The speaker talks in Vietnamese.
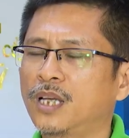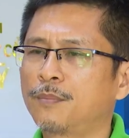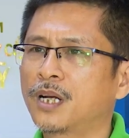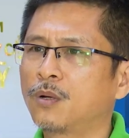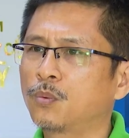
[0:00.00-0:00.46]

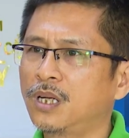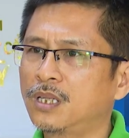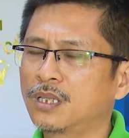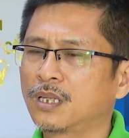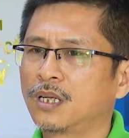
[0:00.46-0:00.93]
thêm các công
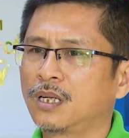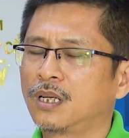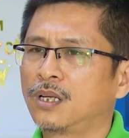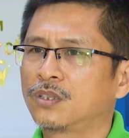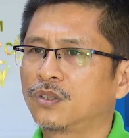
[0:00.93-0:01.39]
thức,
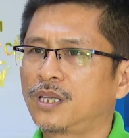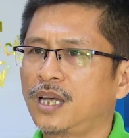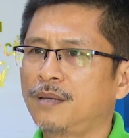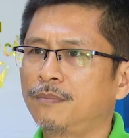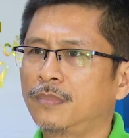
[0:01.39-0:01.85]
rồi
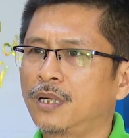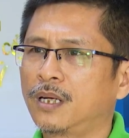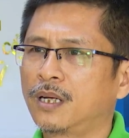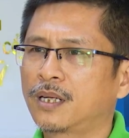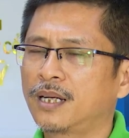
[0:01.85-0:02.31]
thêm ờ,